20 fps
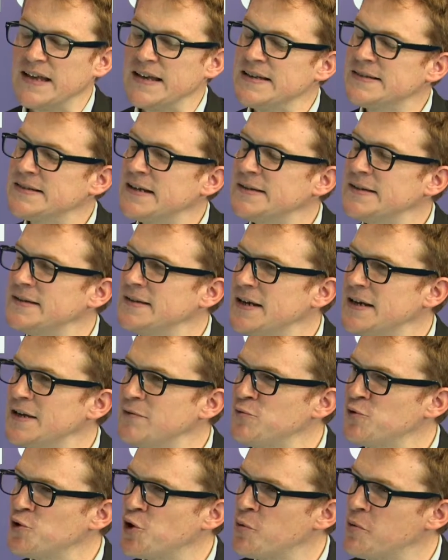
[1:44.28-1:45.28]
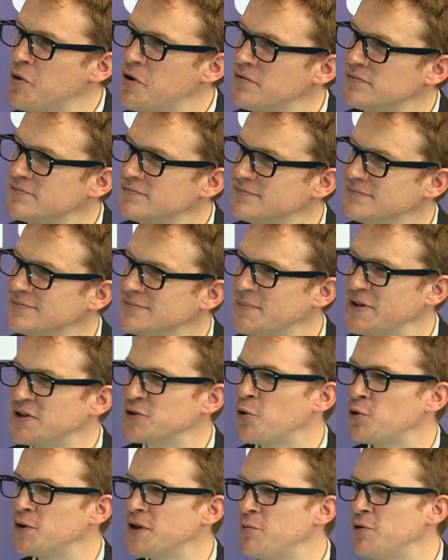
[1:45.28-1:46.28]
Cette idée, est venue comment parce
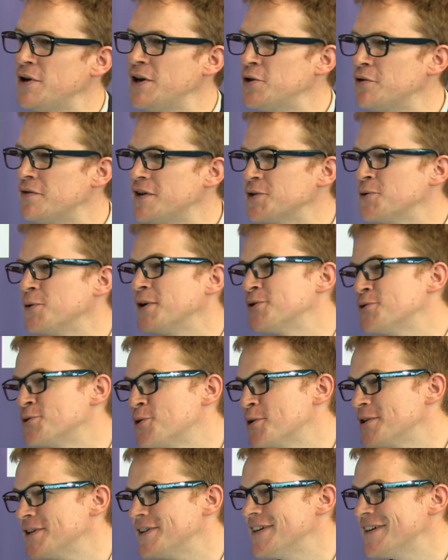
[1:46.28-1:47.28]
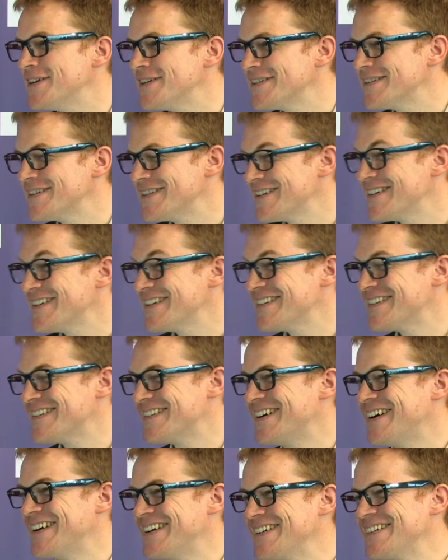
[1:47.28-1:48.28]
qu'au début de euh, l'innovation, il y a toujours une idée. Il y a toujours une idée, il y a
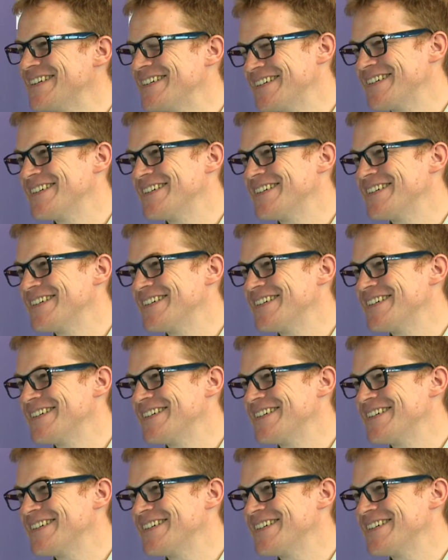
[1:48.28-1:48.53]
souvent